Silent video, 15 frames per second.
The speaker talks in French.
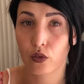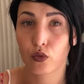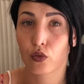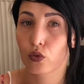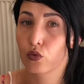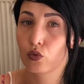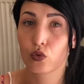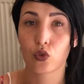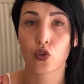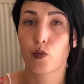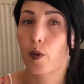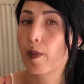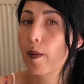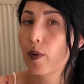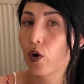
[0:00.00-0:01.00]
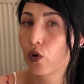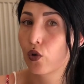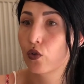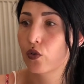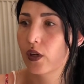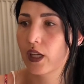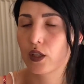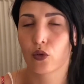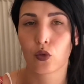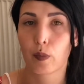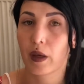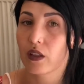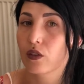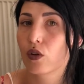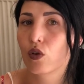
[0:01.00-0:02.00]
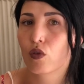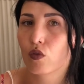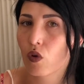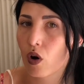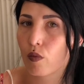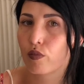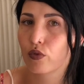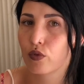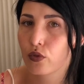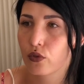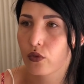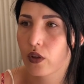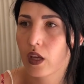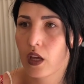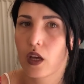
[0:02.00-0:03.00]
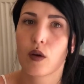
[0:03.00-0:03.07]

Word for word: surtout que je peux pas prendre le soleil donc personne le voit en plus.